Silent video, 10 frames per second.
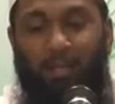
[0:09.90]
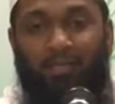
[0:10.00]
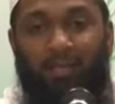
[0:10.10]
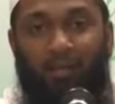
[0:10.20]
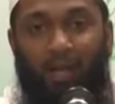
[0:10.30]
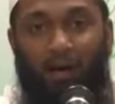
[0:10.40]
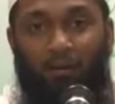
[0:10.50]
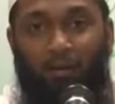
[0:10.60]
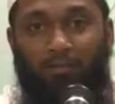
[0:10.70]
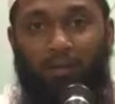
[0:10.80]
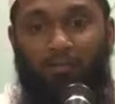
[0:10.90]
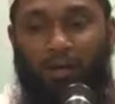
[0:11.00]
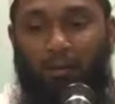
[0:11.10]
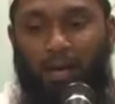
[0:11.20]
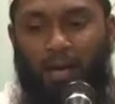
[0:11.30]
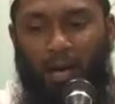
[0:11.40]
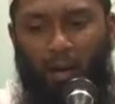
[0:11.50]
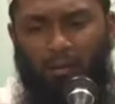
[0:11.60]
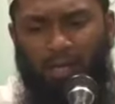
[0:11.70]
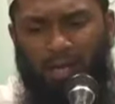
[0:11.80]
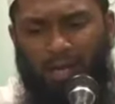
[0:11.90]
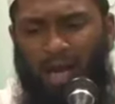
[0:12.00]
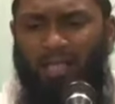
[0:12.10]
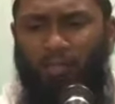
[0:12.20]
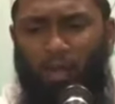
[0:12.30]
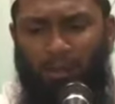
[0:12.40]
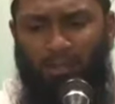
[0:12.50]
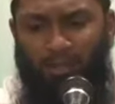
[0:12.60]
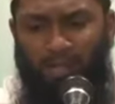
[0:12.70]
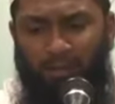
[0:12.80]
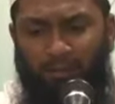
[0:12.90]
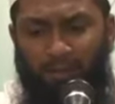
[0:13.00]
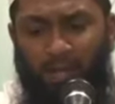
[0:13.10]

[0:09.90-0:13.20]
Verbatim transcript: नबी सल्लल्लाहु अलैहि वसल्लम ने फरमाया औरतें ख़ास तौर पे सुने